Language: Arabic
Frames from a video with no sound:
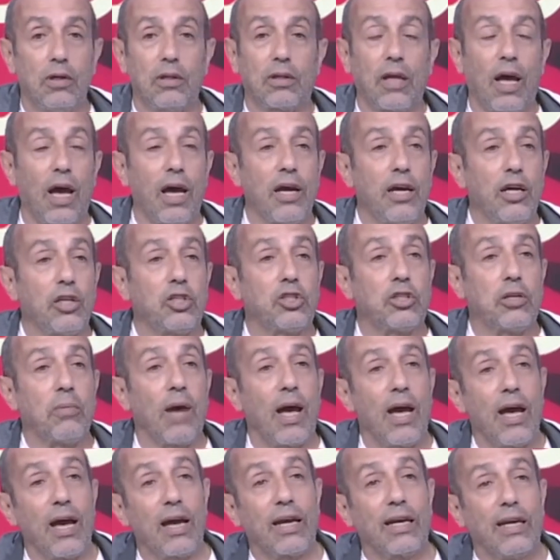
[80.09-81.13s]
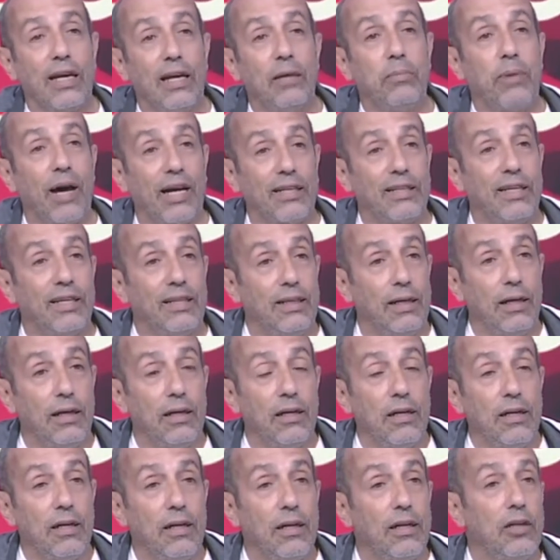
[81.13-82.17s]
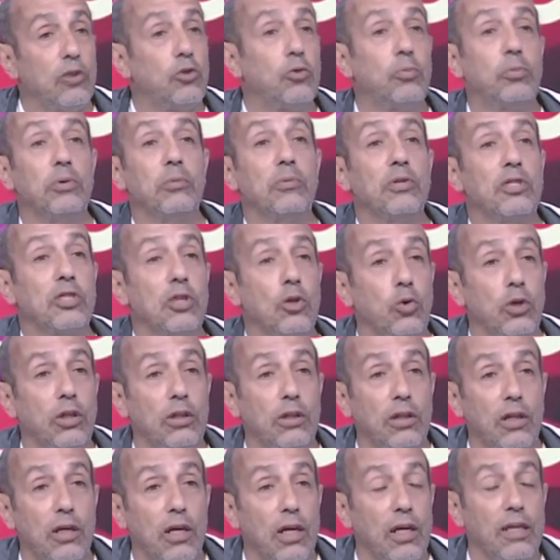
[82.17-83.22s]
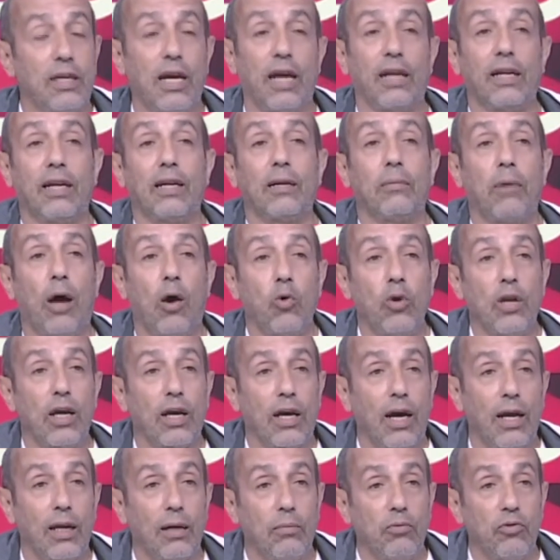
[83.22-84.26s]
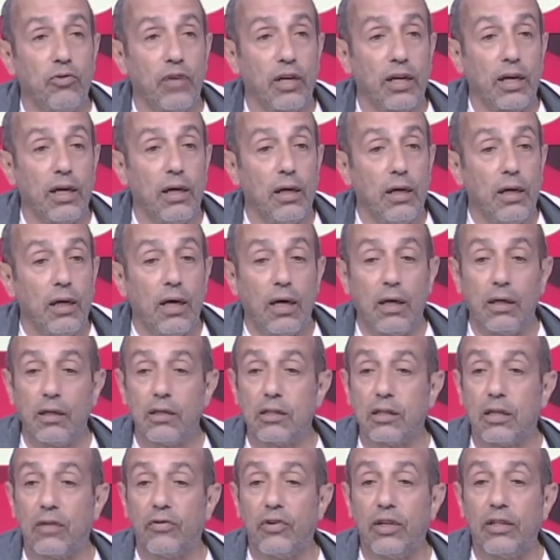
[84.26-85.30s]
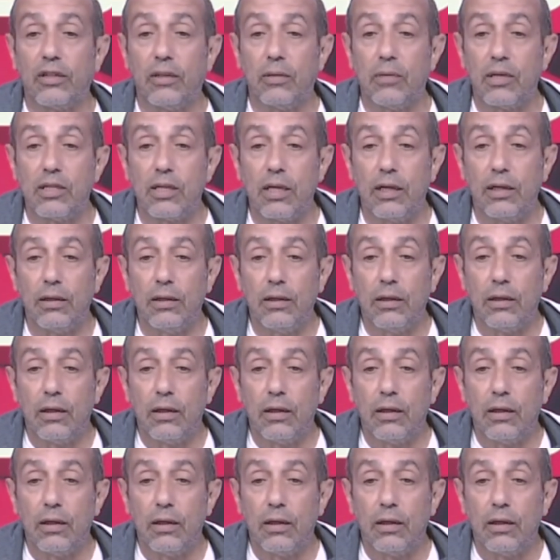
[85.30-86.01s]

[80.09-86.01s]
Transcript: تعايشت مع اجيال بعديه لقيتهم بيمثلوا كده يعني انا هقول لك على مفاجاه انا استفدت مثلا